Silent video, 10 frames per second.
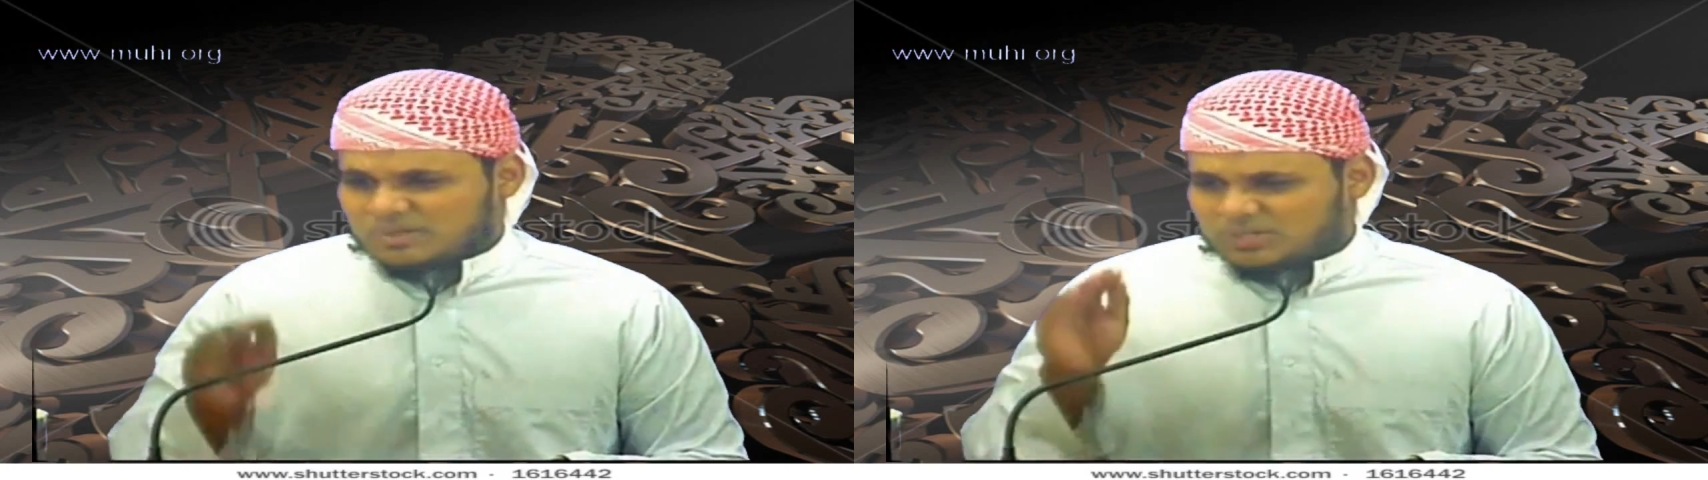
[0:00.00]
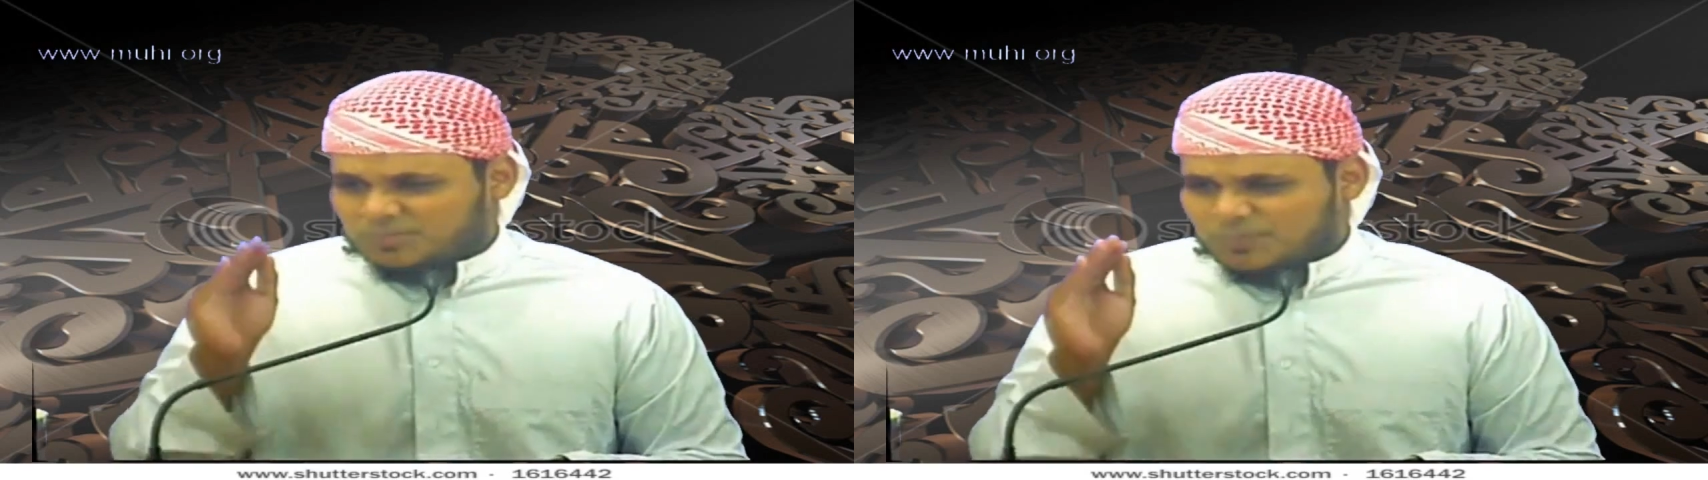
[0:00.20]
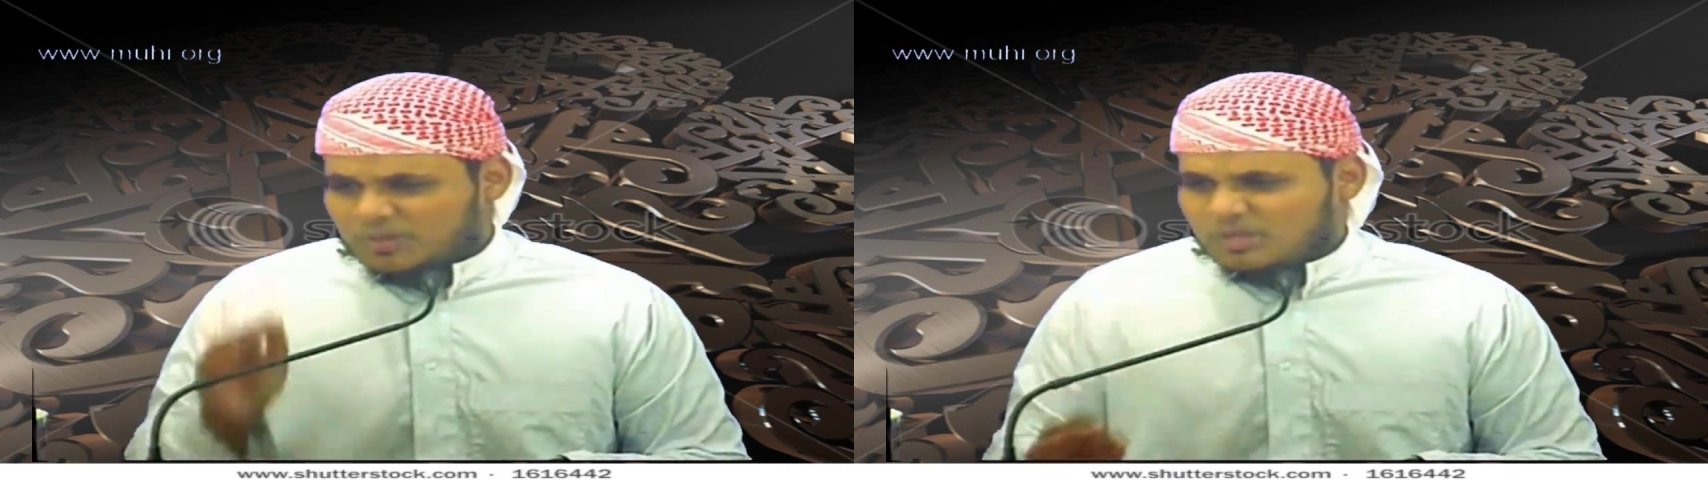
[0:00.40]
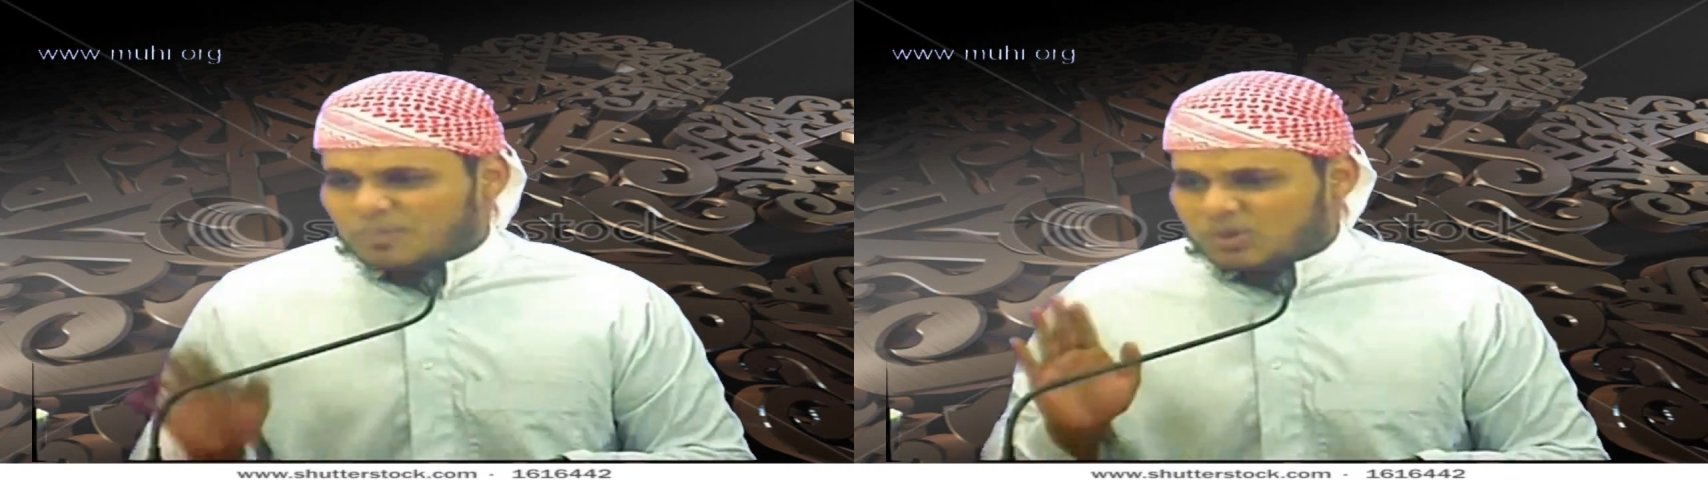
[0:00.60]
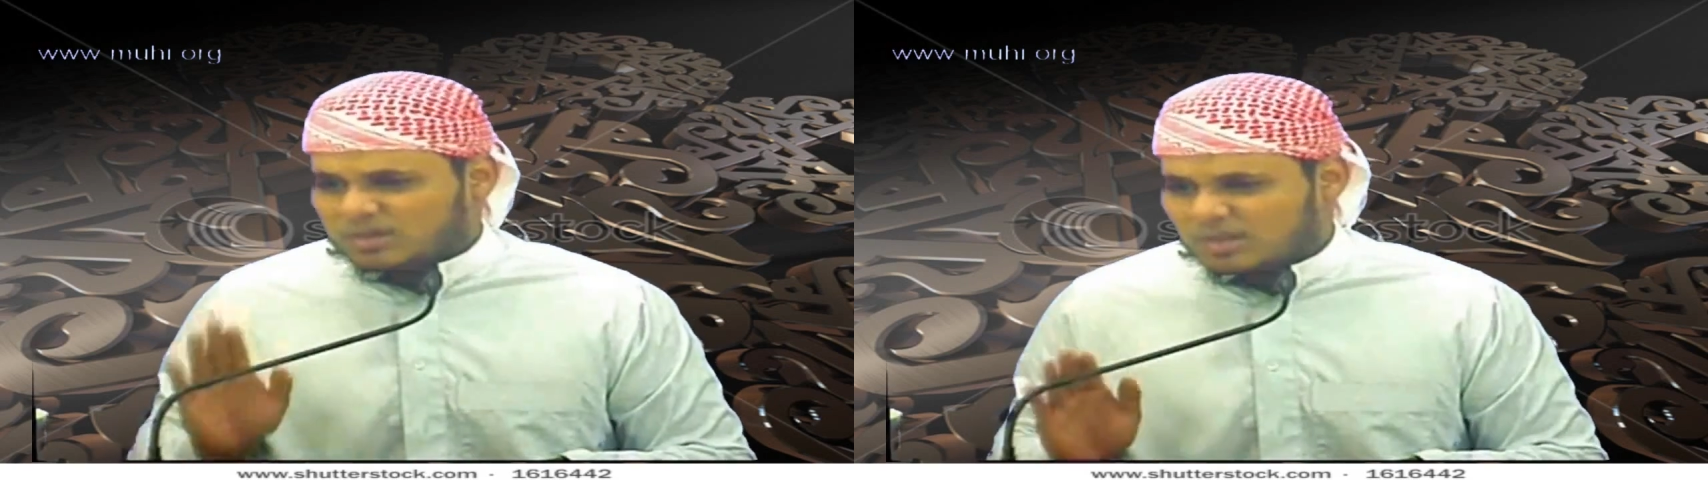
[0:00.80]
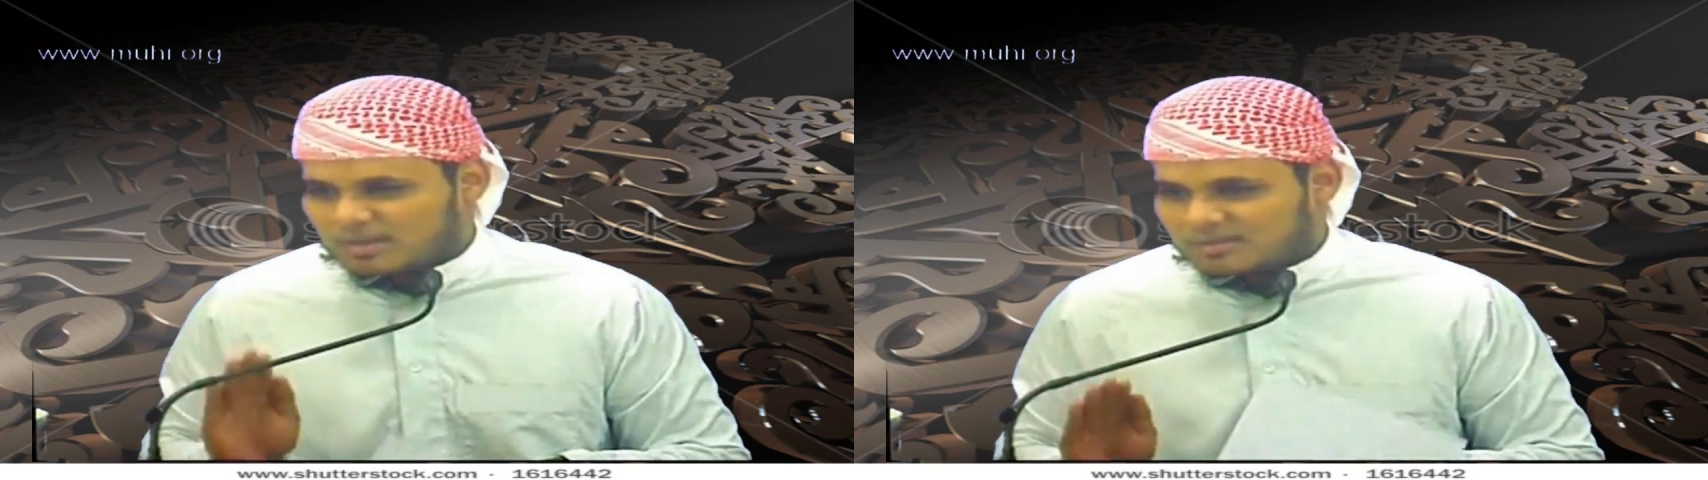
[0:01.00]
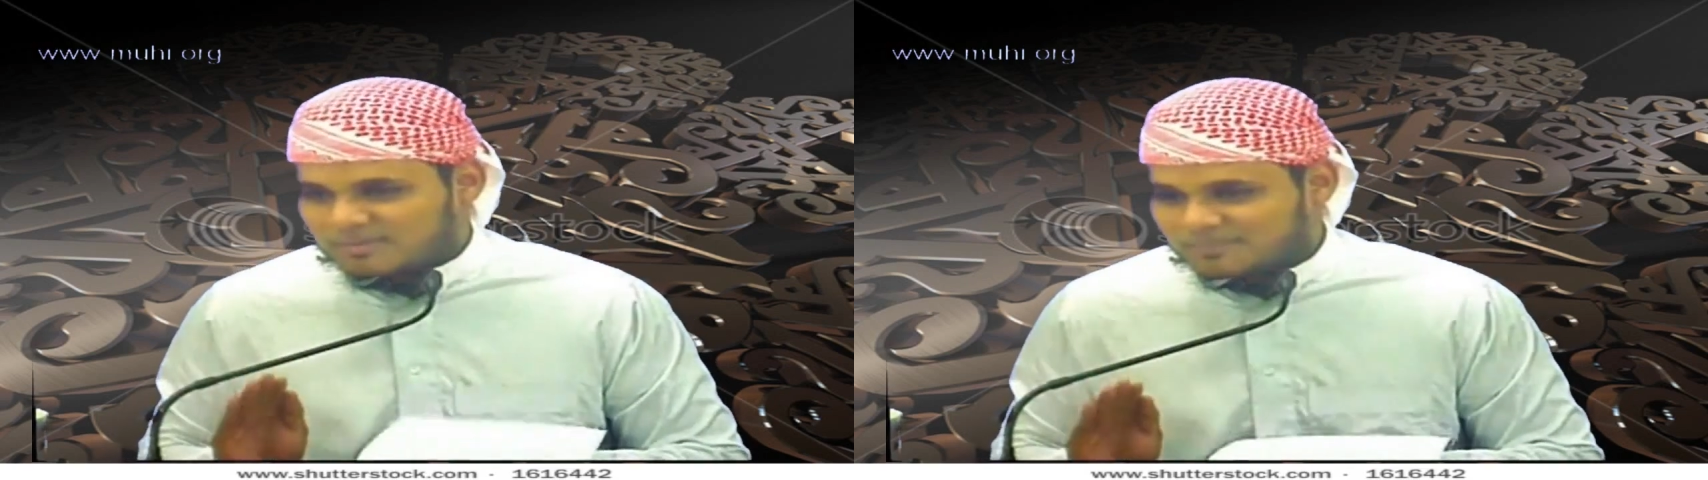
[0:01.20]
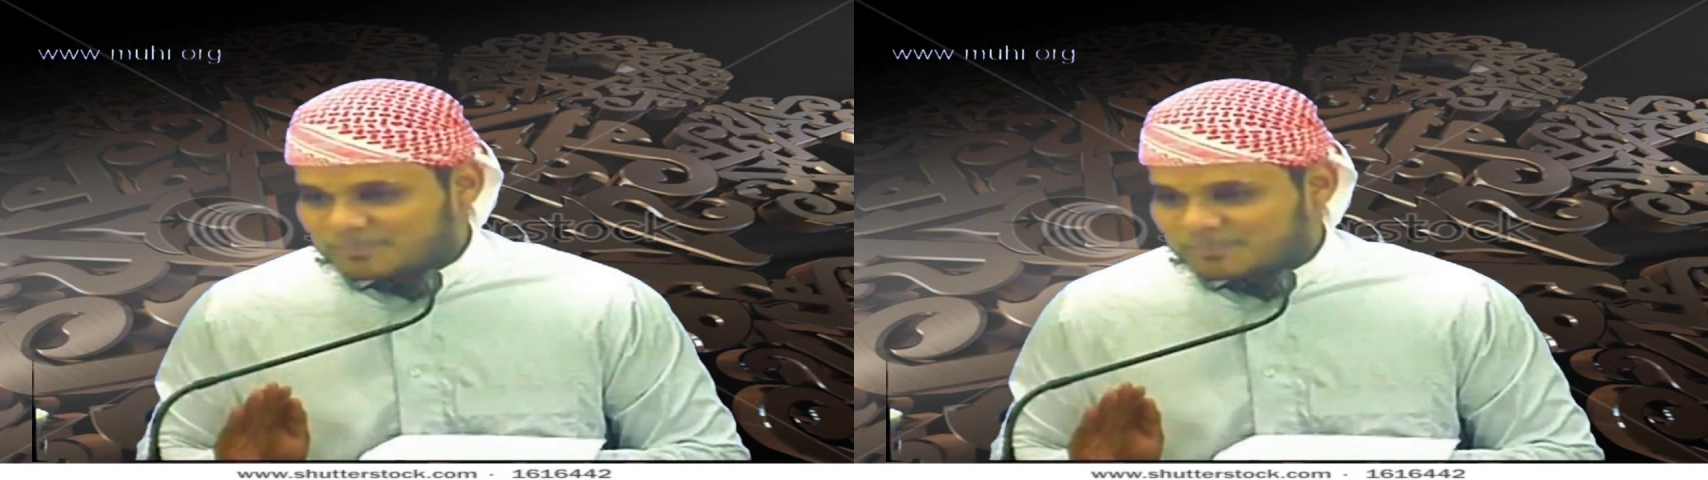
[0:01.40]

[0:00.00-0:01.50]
விட்டு பிரிய போகிறேன்